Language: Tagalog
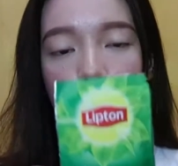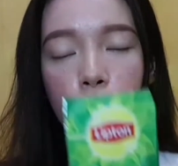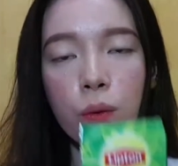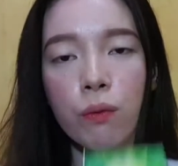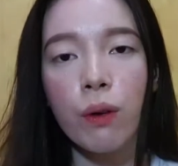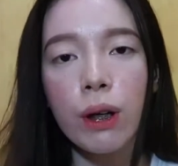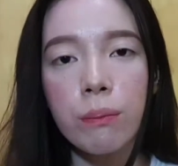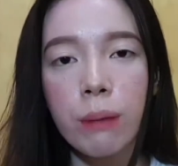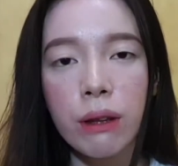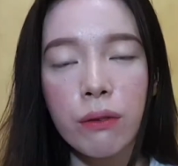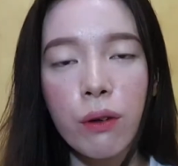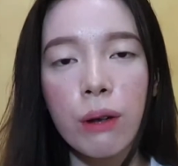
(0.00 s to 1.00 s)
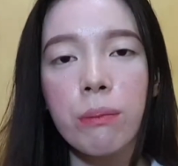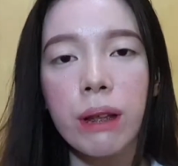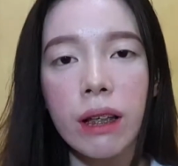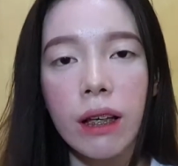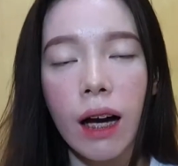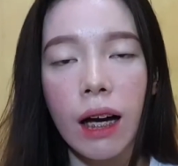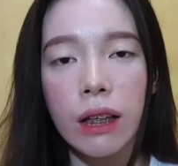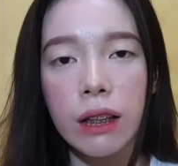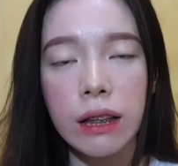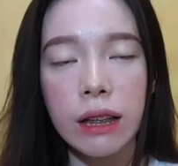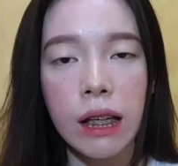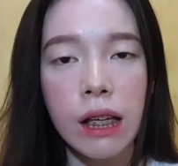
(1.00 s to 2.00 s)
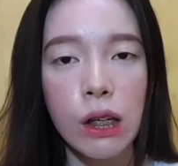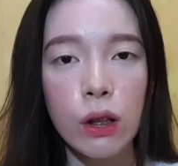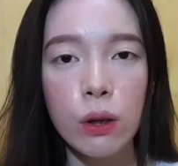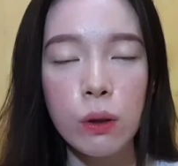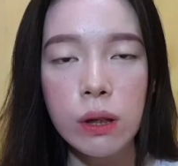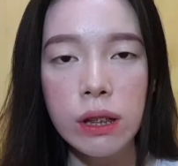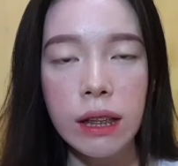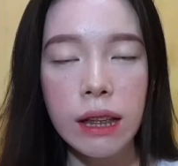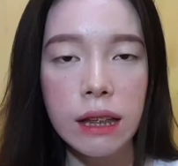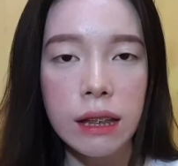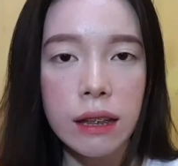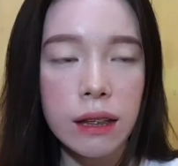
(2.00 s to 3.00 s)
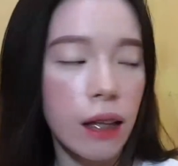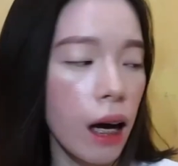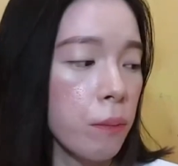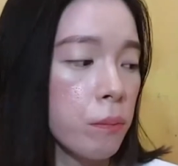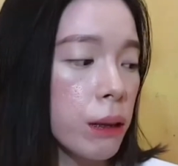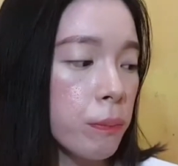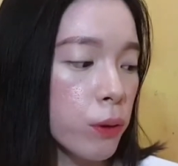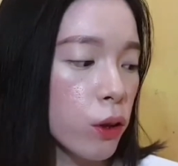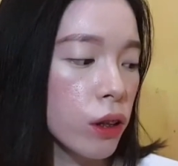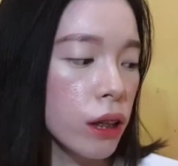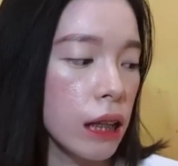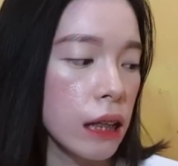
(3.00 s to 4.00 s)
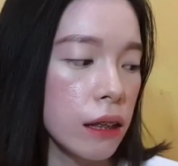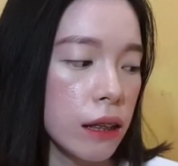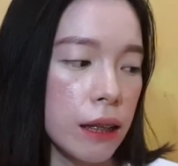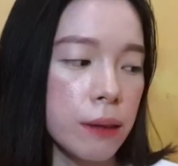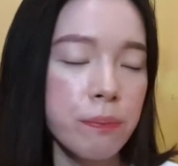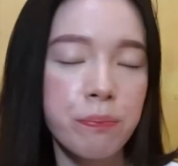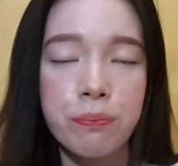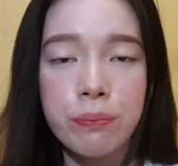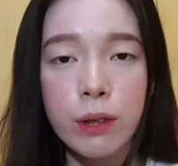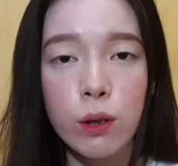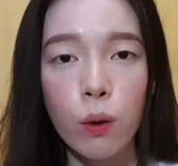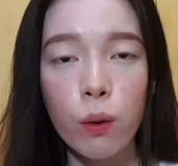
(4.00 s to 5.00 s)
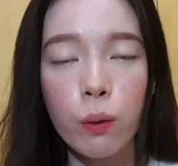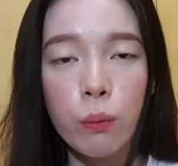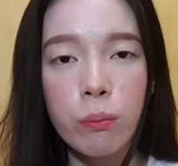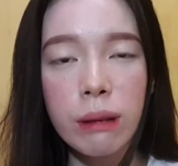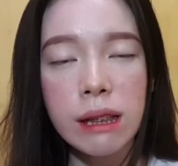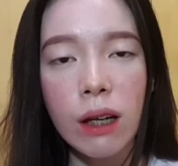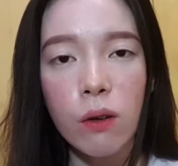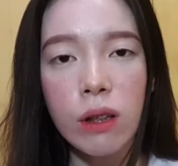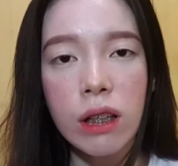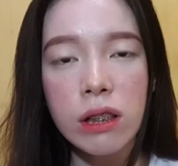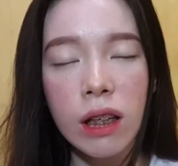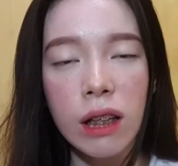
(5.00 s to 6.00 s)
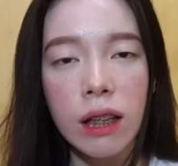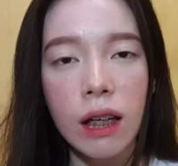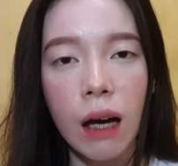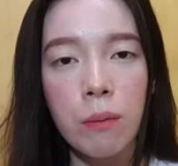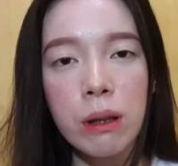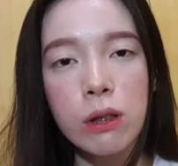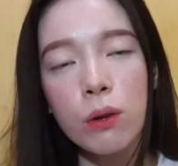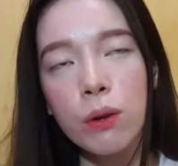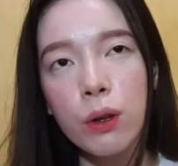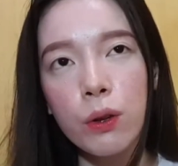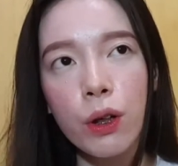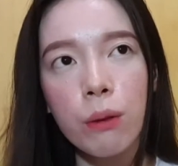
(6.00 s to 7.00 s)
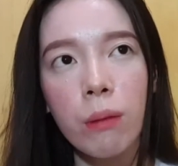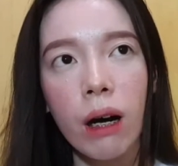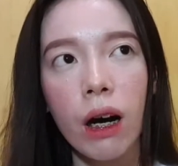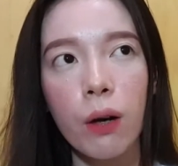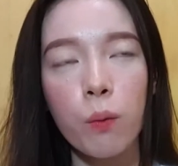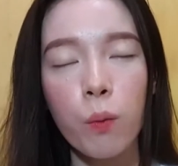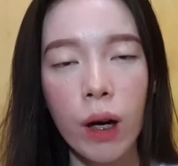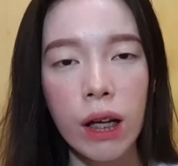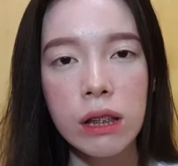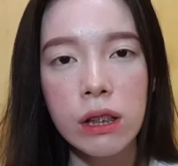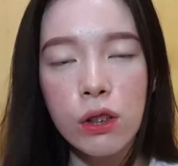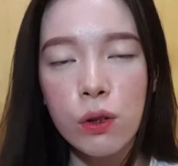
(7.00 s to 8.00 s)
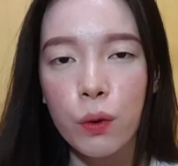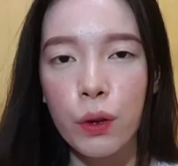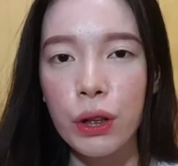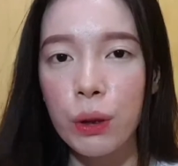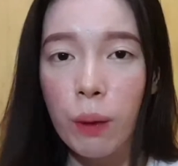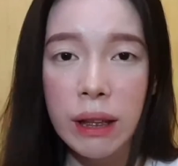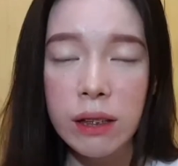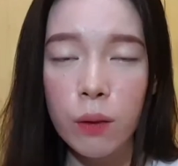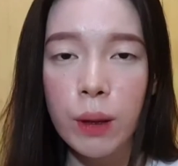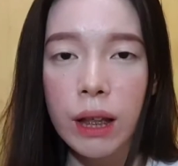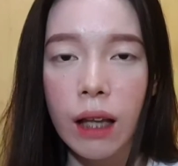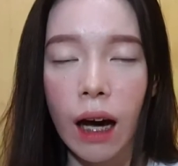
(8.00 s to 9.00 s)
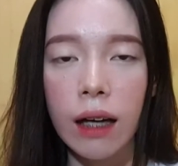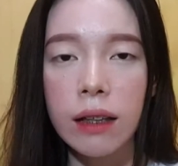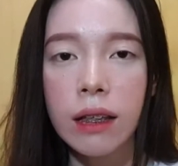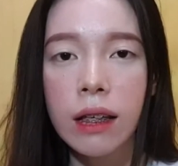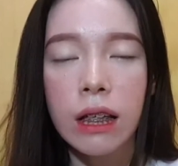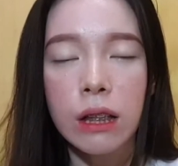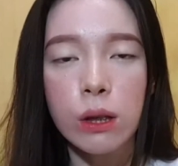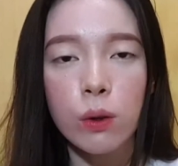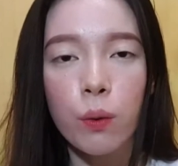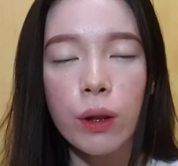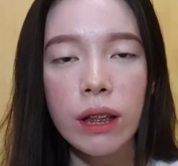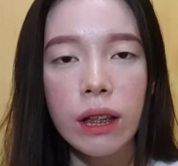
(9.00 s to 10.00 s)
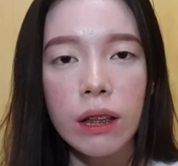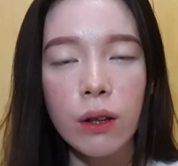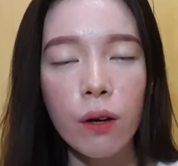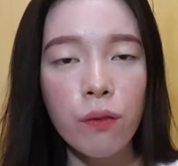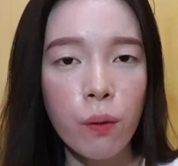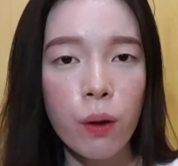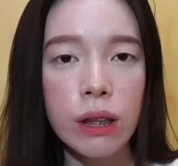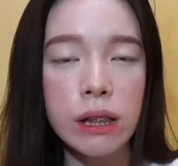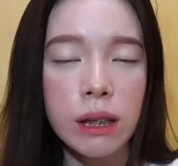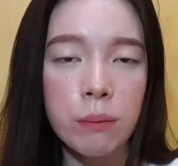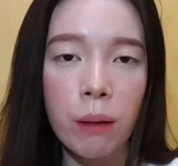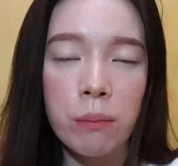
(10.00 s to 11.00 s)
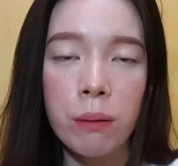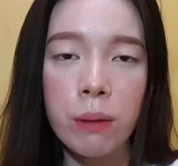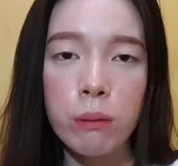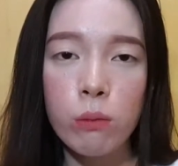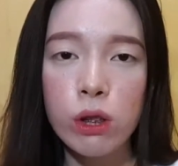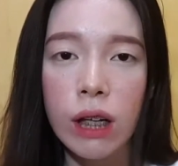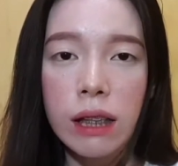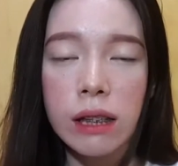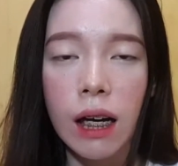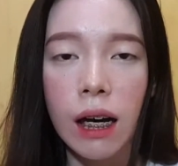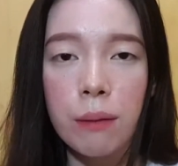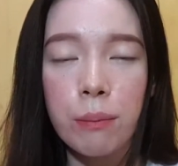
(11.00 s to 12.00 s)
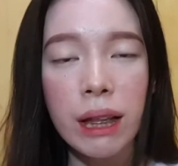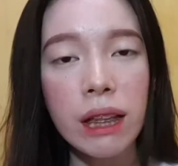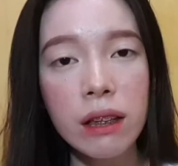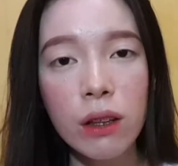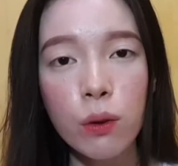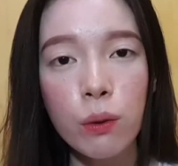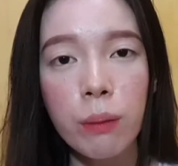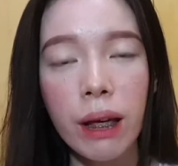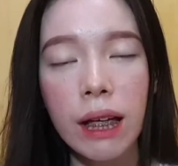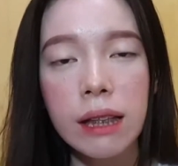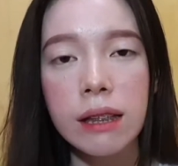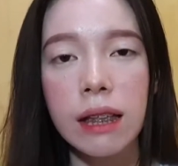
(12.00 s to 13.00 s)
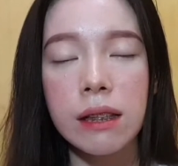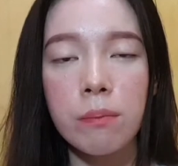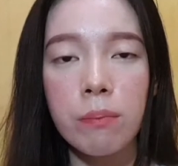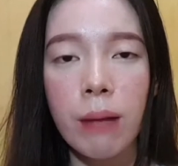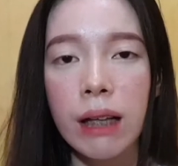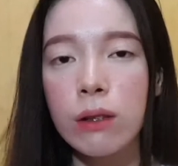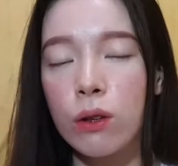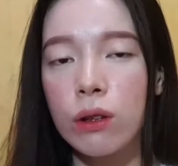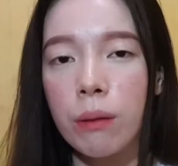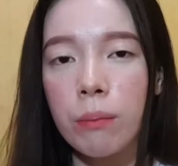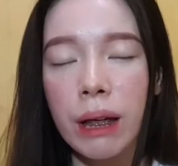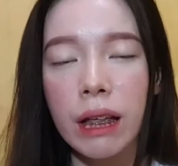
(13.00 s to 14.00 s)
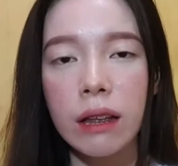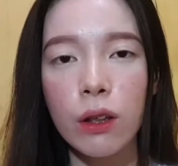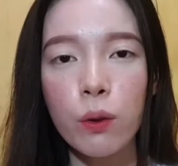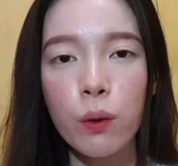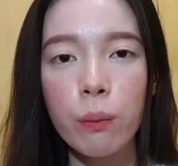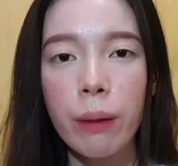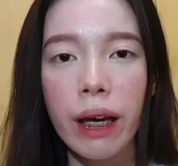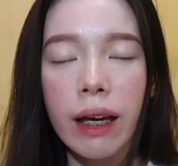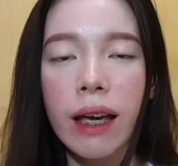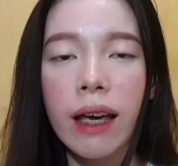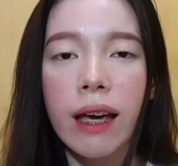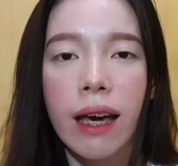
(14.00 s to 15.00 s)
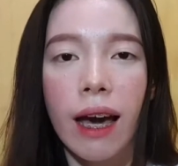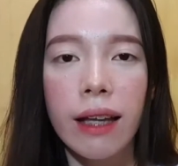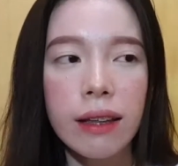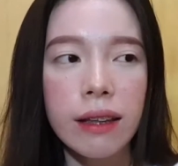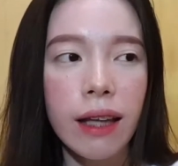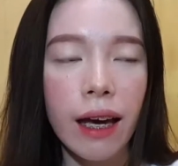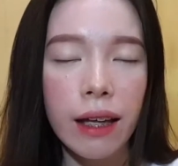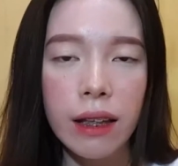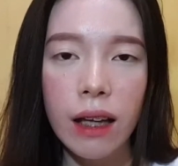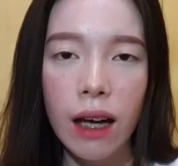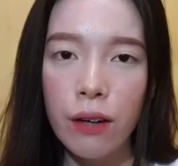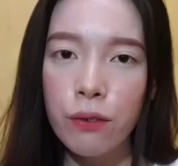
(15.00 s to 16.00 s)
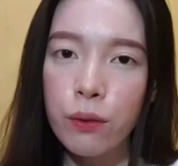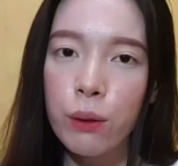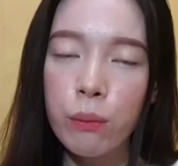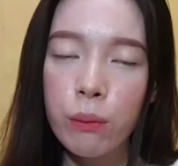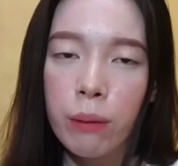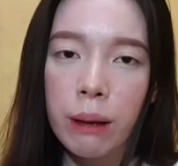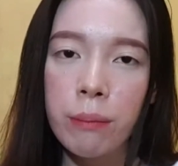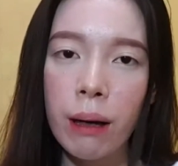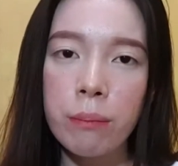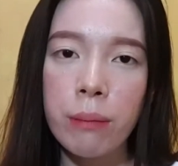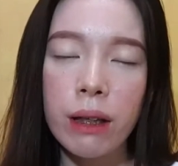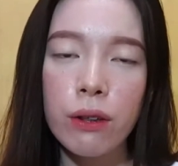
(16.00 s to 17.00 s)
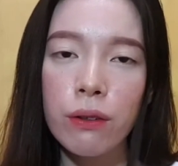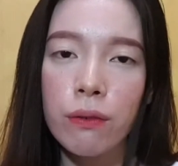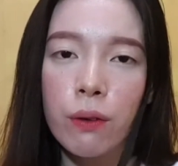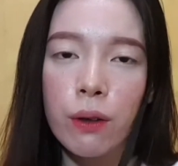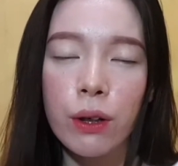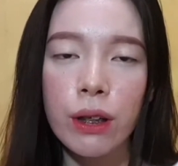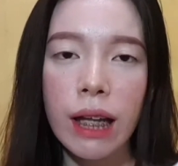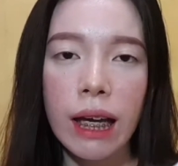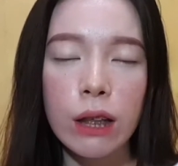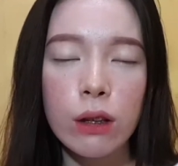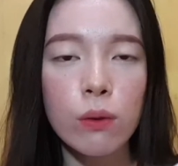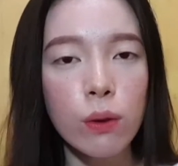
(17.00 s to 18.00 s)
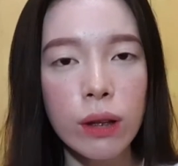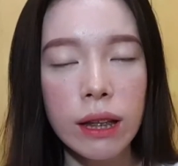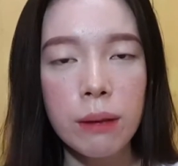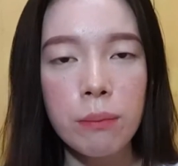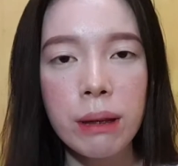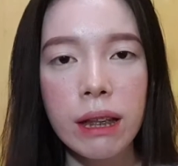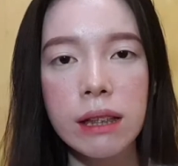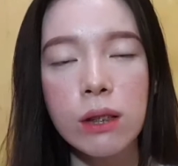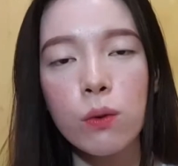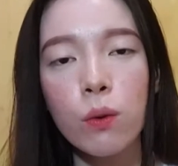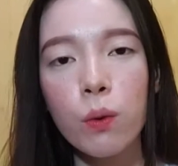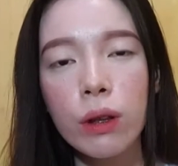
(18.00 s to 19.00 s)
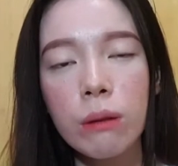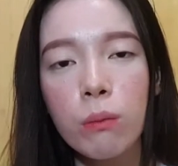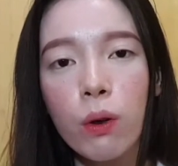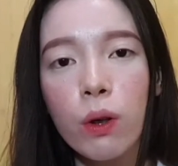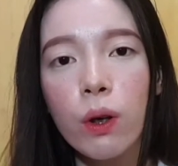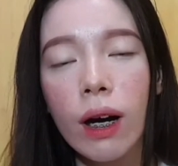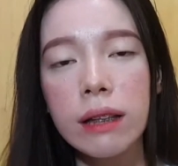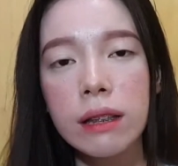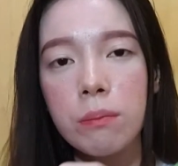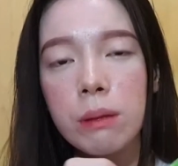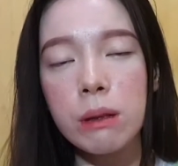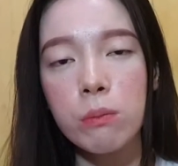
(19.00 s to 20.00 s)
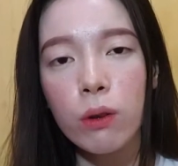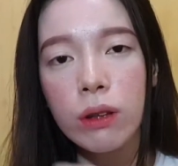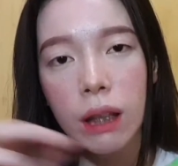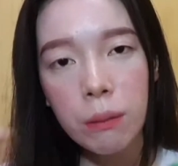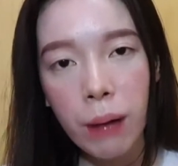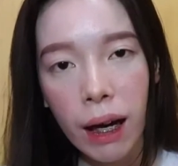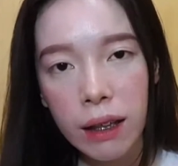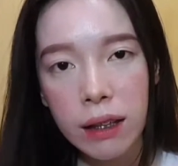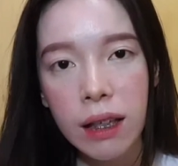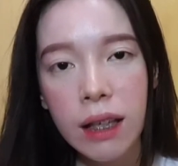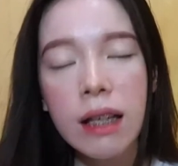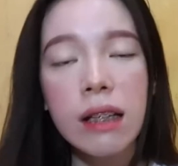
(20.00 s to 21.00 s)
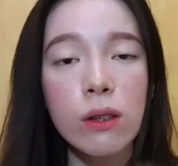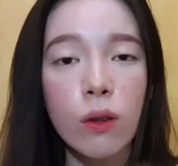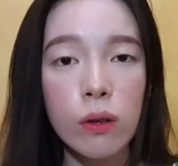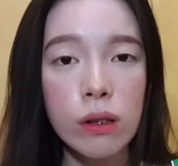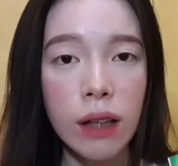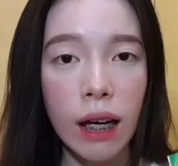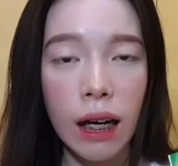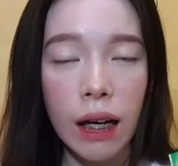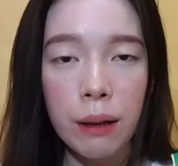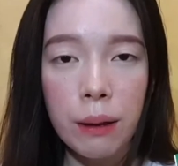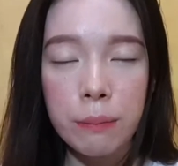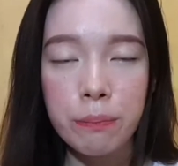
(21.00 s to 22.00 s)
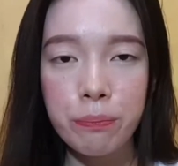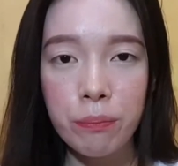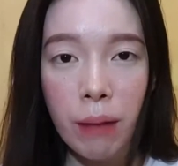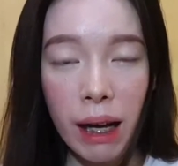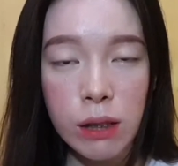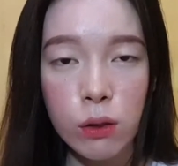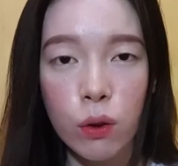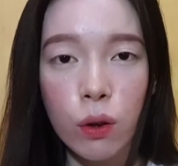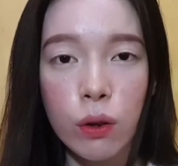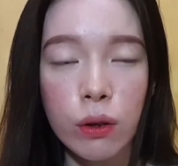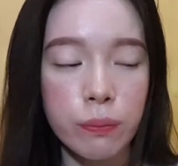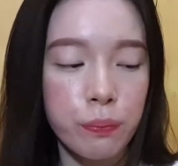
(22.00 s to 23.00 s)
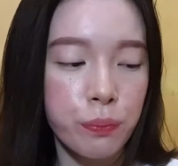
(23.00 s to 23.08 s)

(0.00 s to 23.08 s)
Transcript: So, for, but for me, I use green, um, Lipton green tea. So, minsan ko lang siyang ginagamit siguro mga once or twice a week lang. So, ini of course, ibababad mo siya sa mainit na tubig, sa isang baso na mainit na tubig. And then, after mo maibabad for like 2 to 3 minutes, kukunin mo yung kanya mismong tea bag doon sa baso.